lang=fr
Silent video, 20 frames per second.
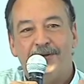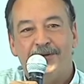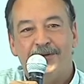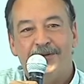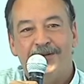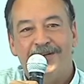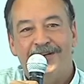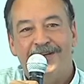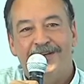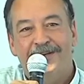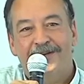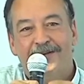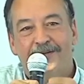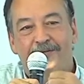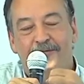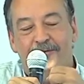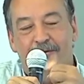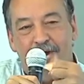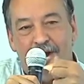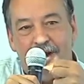les grands
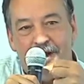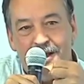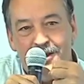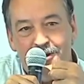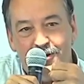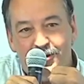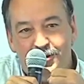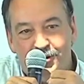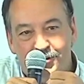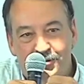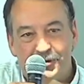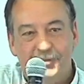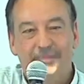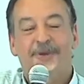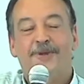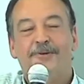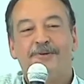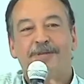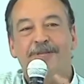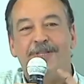constructeurs
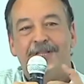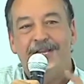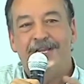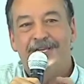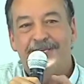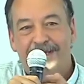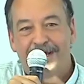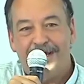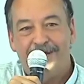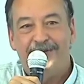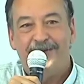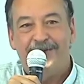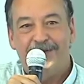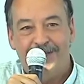de bateaux